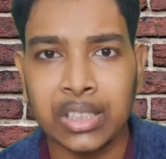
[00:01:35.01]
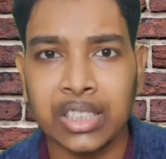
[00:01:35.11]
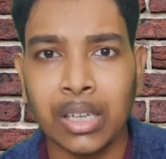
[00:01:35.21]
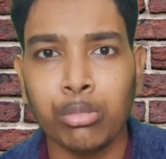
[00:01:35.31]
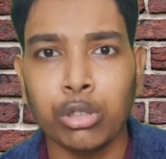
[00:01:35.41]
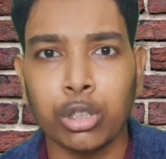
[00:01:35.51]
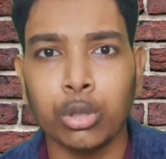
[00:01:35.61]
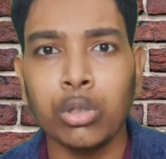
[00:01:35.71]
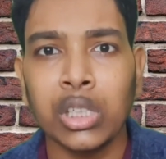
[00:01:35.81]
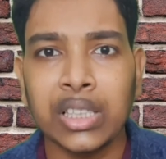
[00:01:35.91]
যেটা মূলত
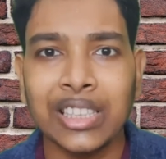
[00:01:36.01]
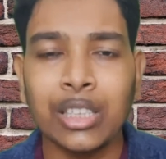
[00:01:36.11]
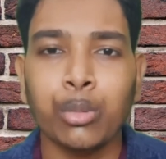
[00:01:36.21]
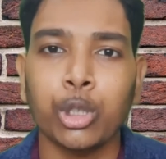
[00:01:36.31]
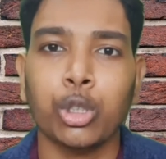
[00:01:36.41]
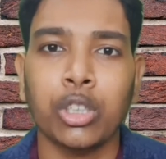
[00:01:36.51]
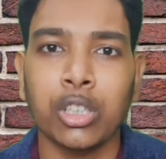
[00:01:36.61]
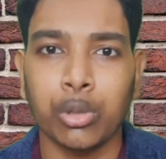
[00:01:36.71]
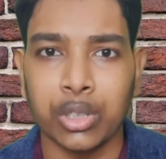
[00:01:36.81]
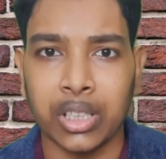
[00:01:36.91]
তিন বছরের
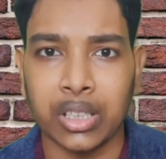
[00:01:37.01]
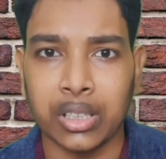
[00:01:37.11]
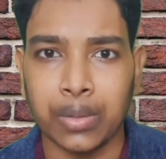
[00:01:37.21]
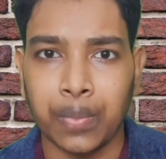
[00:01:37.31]
হয়ে থাকে